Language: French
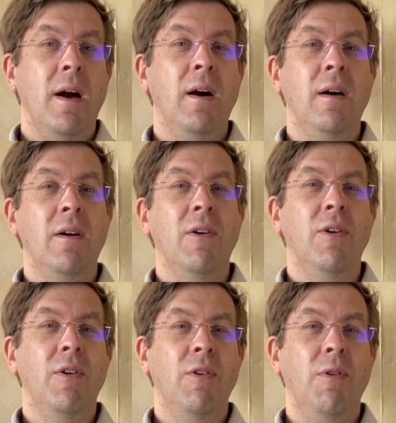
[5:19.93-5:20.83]
à
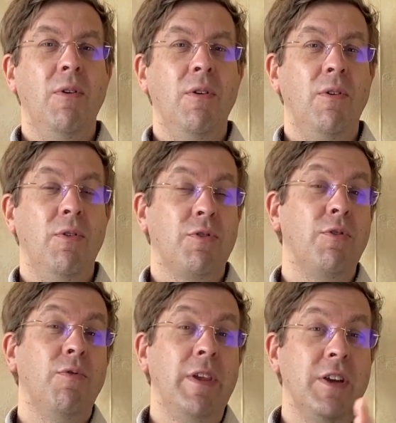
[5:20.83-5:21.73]
euh,
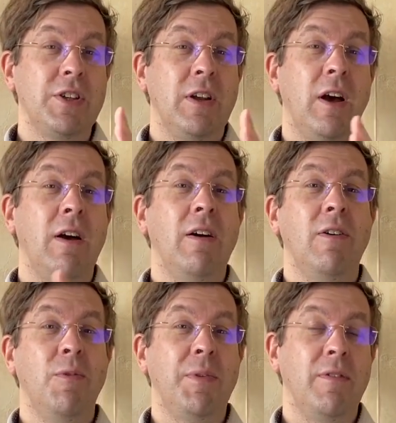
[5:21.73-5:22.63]
notre voyage à
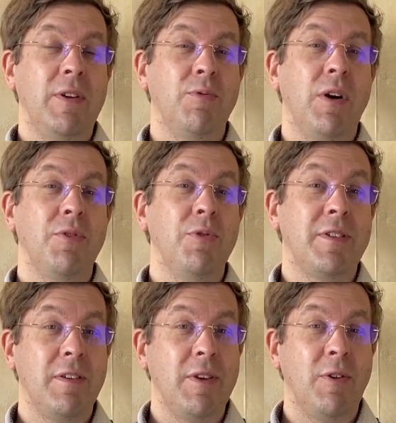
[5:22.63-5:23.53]
l'observatoire de
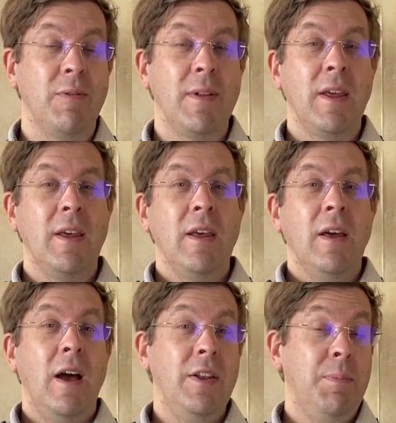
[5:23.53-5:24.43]
Saint-Véran
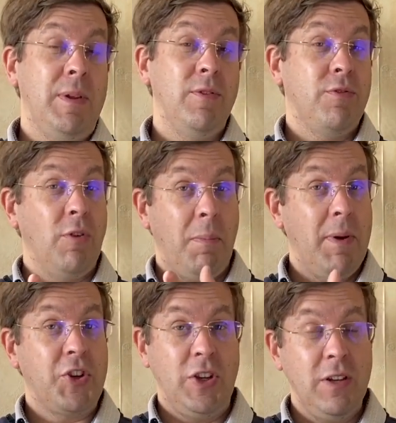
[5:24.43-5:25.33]
un épisode sur
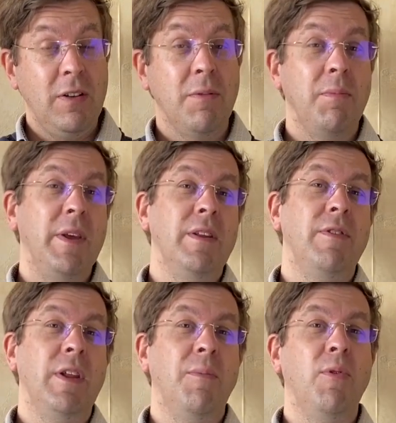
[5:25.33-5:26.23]
ma chaîne, bien
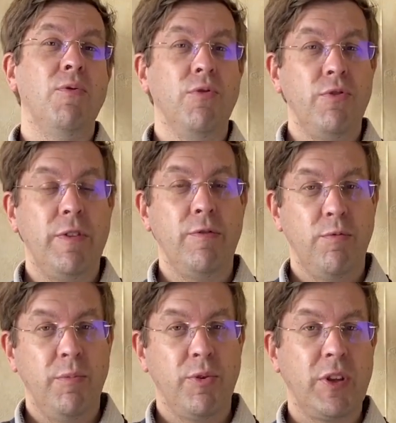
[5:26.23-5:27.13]
évidemment, où je vais
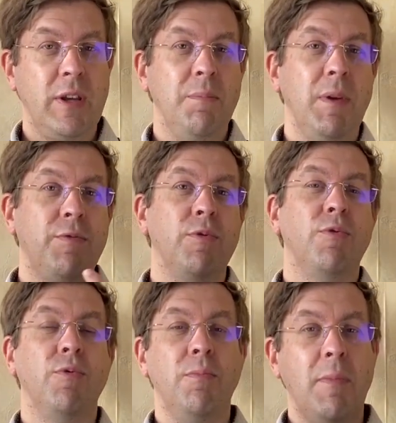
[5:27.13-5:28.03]
vous montrer mes
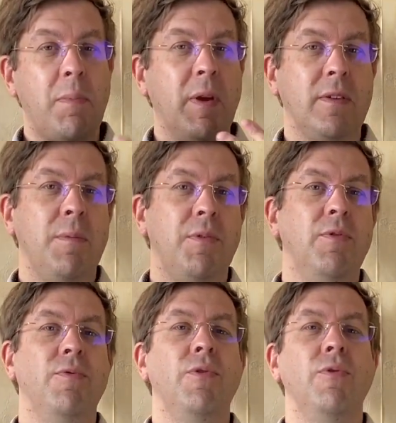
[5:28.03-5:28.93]
photos, ma
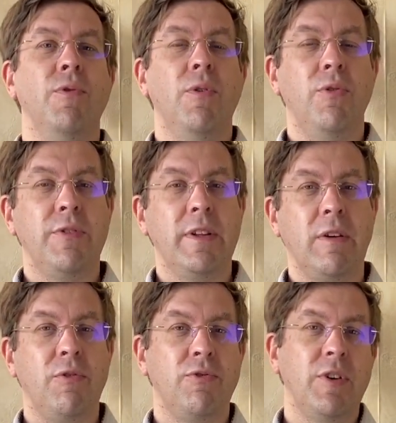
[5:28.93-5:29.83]
perception de,
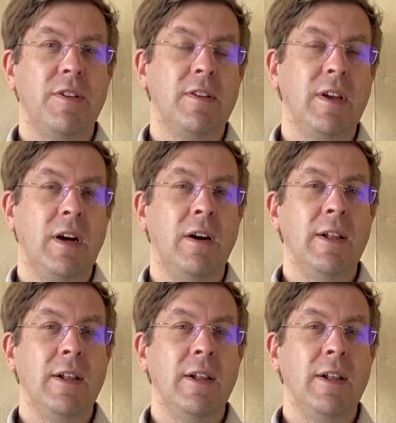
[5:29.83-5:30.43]
cette aventure, etc.